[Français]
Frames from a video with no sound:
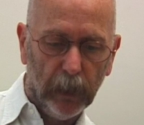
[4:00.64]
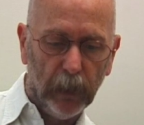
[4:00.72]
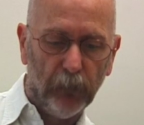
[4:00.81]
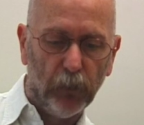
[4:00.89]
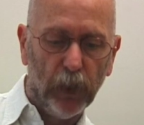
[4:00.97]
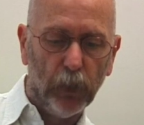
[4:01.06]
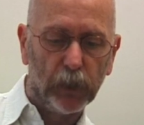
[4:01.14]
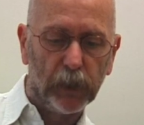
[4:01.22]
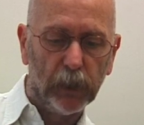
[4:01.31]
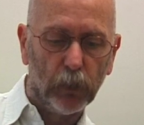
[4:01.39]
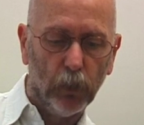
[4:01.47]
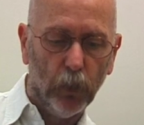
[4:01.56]
Il voulait
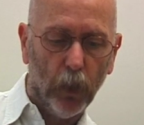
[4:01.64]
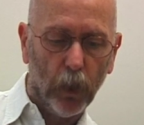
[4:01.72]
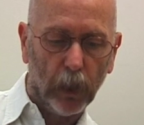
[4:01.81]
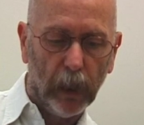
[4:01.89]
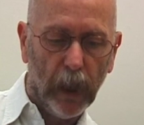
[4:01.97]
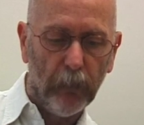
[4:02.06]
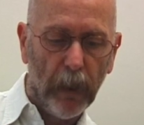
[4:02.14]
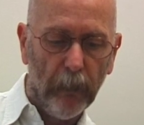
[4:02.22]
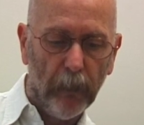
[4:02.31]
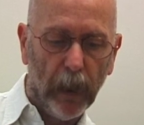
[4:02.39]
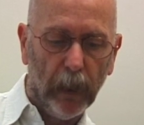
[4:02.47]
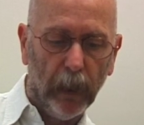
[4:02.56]
aussi que le Horla,
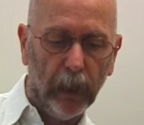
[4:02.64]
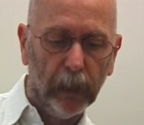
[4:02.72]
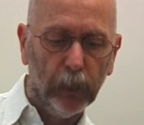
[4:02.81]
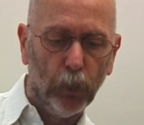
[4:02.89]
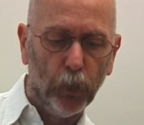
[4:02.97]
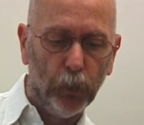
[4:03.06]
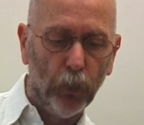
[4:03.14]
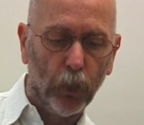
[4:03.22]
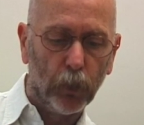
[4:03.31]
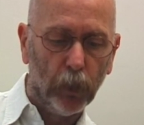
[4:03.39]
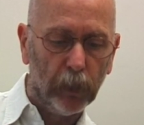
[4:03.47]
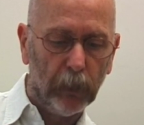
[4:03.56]
même malade, connût
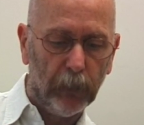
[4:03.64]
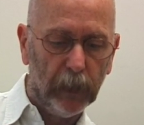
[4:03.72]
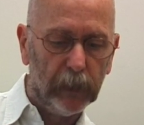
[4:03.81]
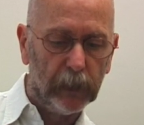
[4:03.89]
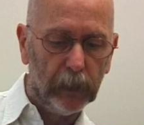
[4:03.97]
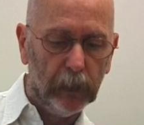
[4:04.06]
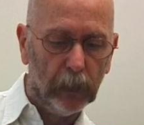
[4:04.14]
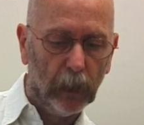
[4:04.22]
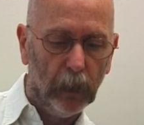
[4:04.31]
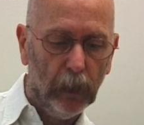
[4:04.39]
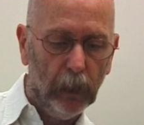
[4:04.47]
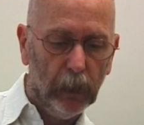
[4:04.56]
encore des plaisirs.
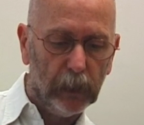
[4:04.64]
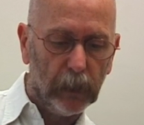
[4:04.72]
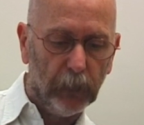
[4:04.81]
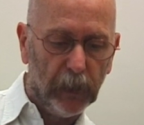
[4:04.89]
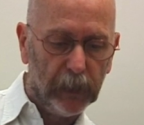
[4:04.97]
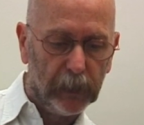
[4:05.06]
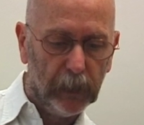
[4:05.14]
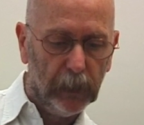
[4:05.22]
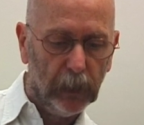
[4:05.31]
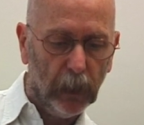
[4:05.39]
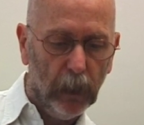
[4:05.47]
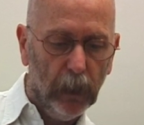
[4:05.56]
Ces
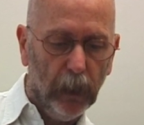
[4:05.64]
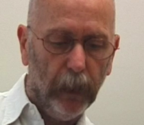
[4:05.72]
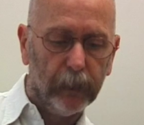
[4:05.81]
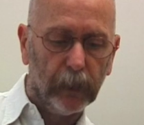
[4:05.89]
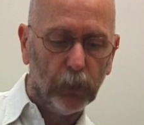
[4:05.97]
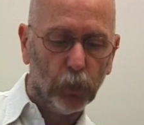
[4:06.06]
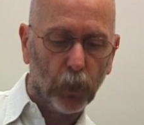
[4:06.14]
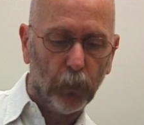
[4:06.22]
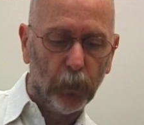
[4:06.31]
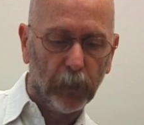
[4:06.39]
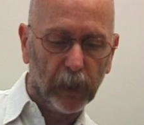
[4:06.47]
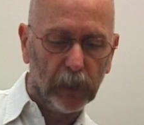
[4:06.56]
plaisirs étaient d'autant
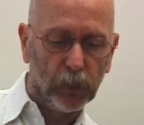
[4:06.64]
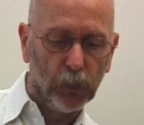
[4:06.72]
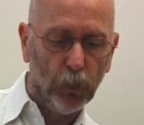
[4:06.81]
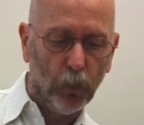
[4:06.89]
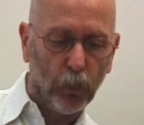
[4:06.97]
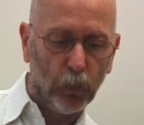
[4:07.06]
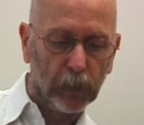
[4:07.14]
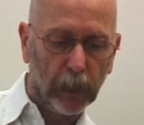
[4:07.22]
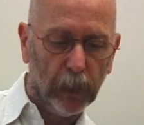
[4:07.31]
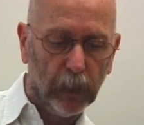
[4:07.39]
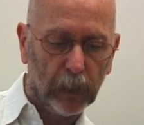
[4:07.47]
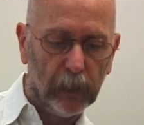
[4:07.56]
plus précieux, au
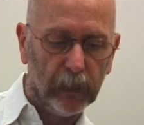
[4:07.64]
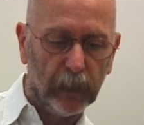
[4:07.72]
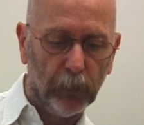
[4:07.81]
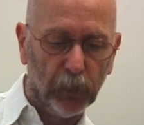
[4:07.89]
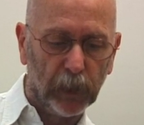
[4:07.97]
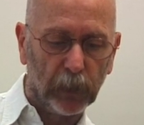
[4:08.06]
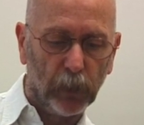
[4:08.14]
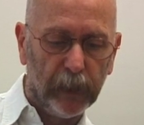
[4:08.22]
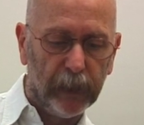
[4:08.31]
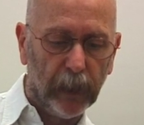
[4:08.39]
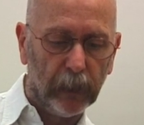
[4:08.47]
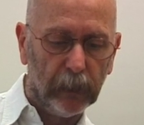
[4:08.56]
contraire, qu'ils étaient peut-être les
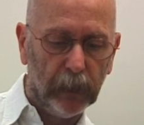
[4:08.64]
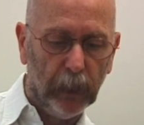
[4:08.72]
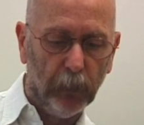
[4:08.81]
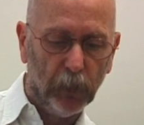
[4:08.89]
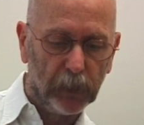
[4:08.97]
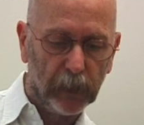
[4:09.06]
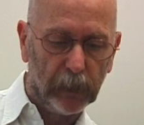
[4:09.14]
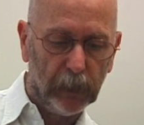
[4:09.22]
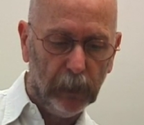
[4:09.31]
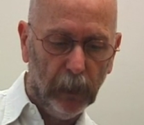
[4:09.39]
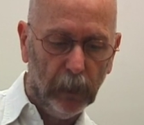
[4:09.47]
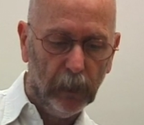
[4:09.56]
derniers,
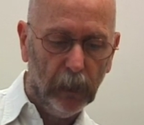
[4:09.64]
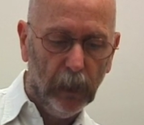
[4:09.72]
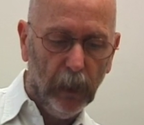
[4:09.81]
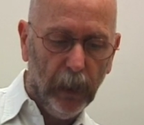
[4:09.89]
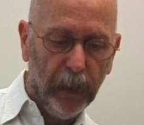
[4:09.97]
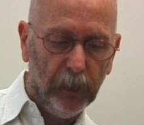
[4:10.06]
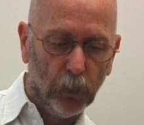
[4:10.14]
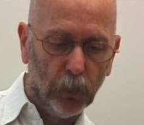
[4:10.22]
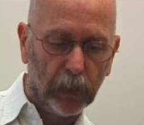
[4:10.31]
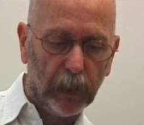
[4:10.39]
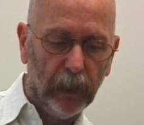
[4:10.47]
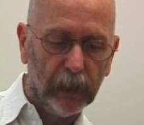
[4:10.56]
pensait-il, et
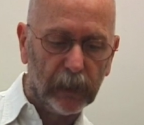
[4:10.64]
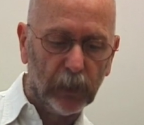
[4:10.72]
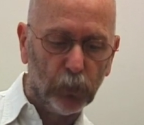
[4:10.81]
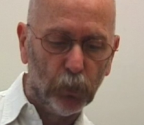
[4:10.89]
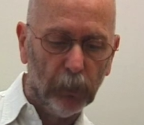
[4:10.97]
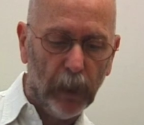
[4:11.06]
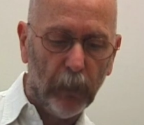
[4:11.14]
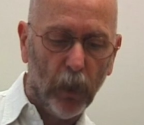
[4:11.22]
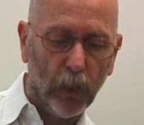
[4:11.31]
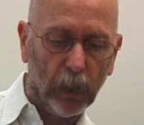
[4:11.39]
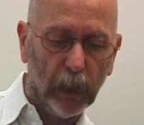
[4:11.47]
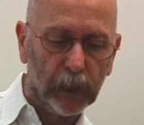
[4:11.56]
donc il laissait tout de même
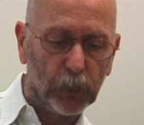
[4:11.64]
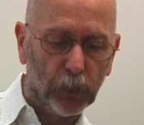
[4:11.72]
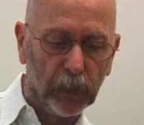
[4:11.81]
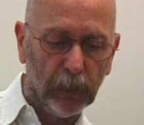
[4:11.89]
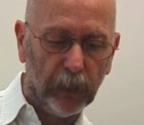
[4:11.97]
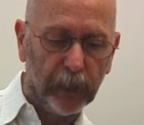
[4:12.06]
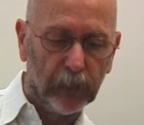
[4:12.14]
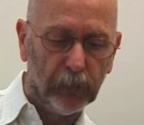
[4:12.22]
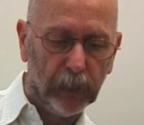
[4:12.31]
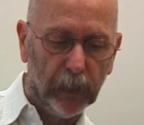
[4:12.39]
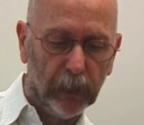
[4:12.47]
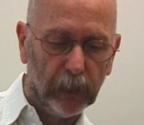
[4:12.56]
Horla sauter dans la
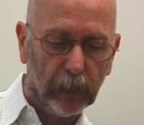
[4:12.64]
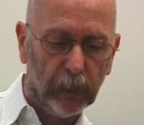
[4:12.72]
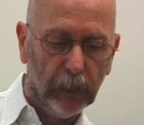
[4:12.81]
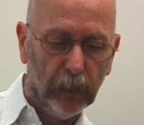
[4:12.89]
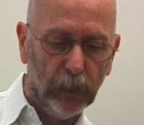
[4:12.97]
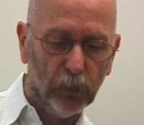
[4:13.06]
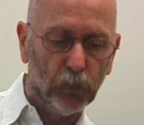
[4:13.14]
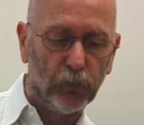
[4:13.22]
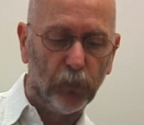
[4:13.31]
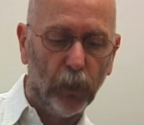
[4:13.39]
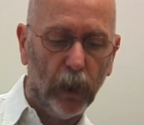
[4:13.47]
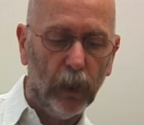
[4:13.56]
rivière.
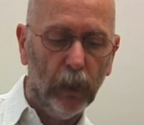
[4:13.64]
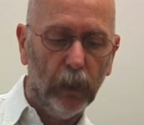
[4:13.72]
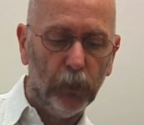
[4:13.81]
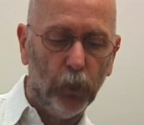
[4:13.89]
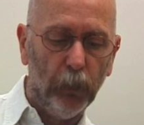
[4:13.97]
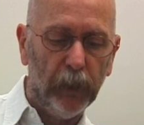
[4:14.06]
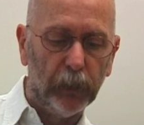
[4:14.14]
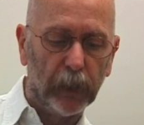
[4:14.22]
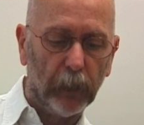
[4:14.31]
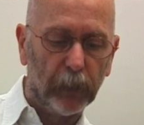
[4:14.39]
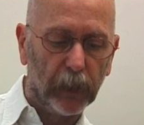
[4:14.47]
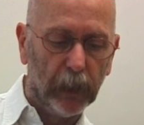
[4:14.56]
Toutefois, deux minutes
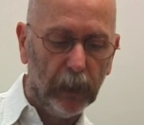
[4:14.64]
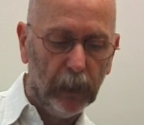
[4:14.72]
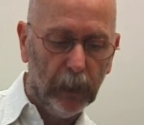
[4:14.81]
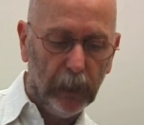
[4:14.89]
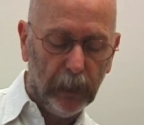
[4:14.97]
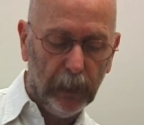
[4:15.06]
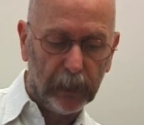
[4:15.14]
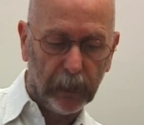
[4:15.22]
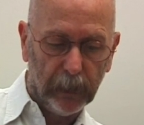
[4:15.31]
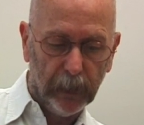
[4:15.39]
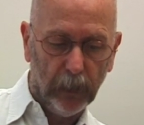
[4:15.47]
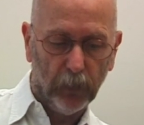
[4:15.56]
après, il
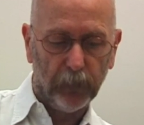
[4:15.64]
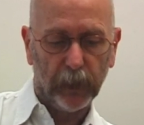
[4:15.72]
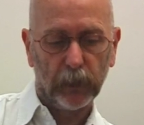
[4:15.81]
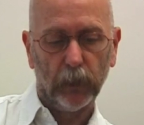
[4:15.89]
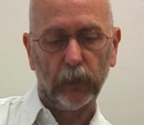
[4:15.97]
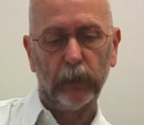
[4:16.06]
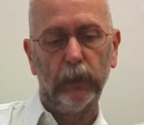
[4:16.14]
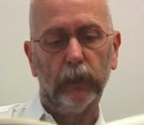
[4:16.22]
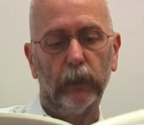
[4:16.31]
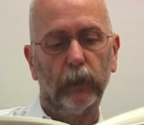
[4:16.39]
essayait de l'en faire sortir.